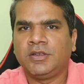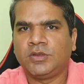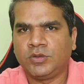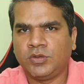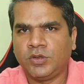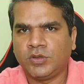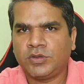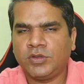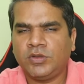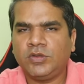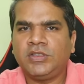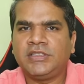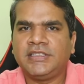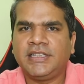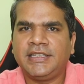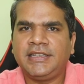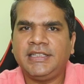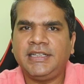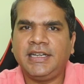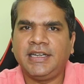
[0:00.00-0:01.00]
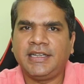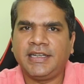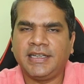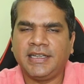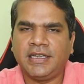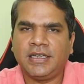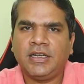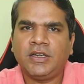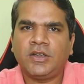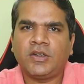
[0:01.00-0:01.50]
तो दोस्तों ये थी
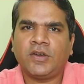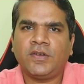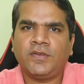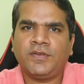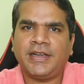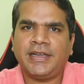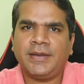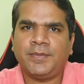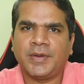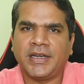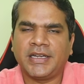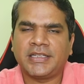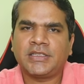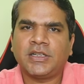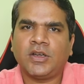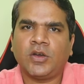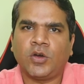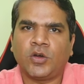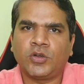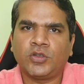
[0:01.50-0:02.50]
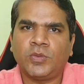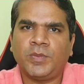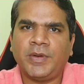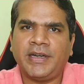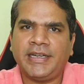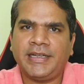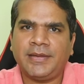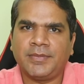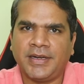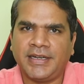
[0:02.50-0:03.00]
डिटेल टॉप फाइव बेस्ट
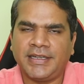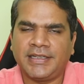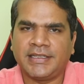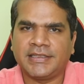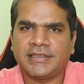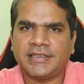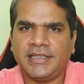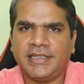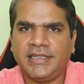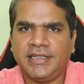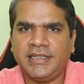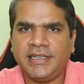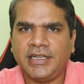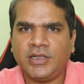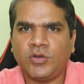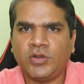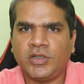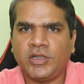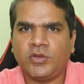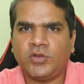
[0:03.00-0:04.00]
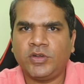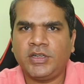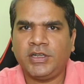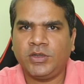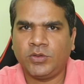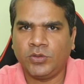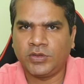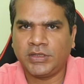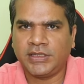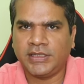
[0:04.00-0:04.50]
ऑर्थोपैटिक मैट्रेस इन इंडिया
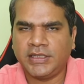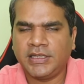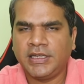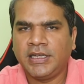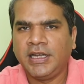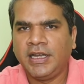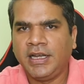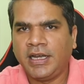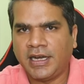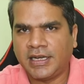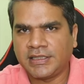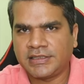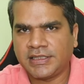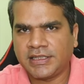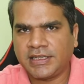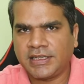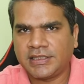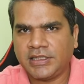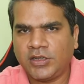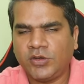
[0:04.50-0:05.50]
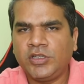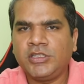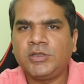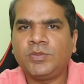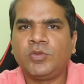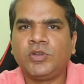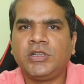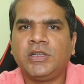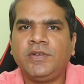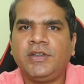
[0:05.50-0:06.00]
2022 की आशा करता हूँ
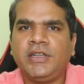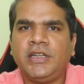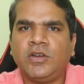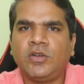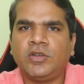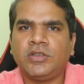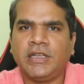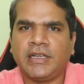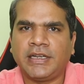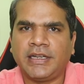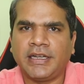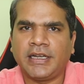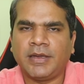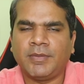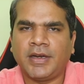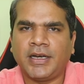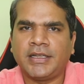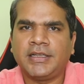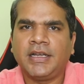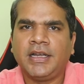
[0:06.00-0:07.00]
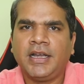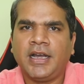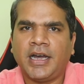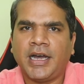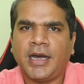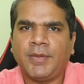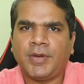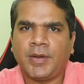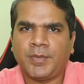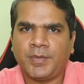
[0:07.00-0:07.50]
इस पूरी वीडियो को देखने के बाद
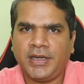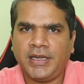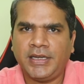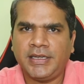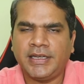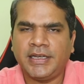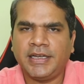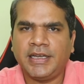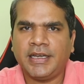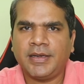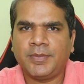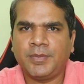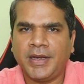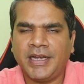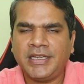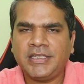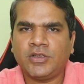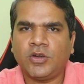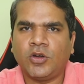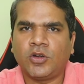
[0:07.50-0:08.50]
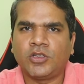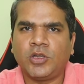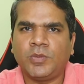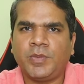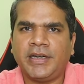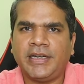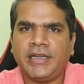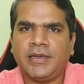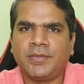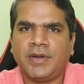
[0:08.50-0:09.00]
आप अपने लिए एक बेस्ट
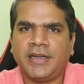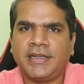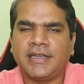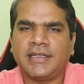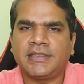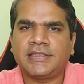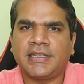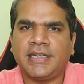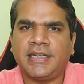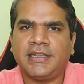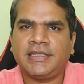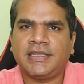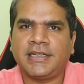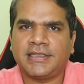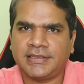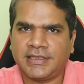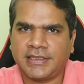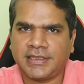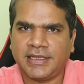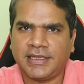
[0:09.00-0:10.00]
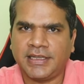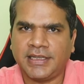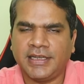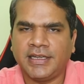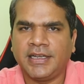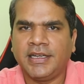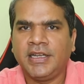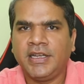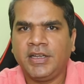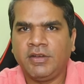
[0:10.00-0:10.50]
ऑर्थोपैटिक मैट्रेस सेलेक्ट कर
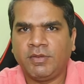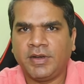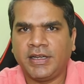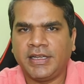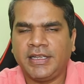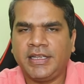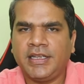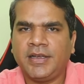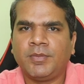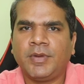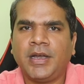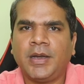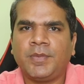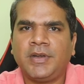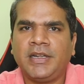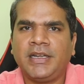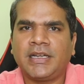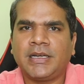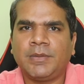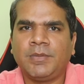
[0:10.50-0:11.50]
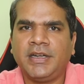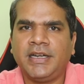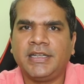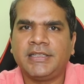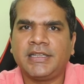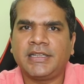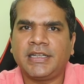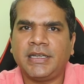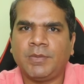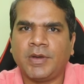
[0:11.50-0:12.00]
सकेंगे वहीं मैं अपने
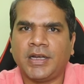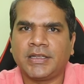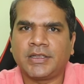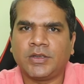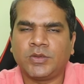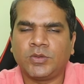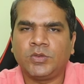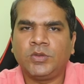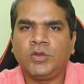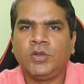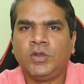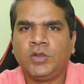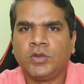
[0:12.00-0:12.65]
रिकमेंडेशन की बात करूँ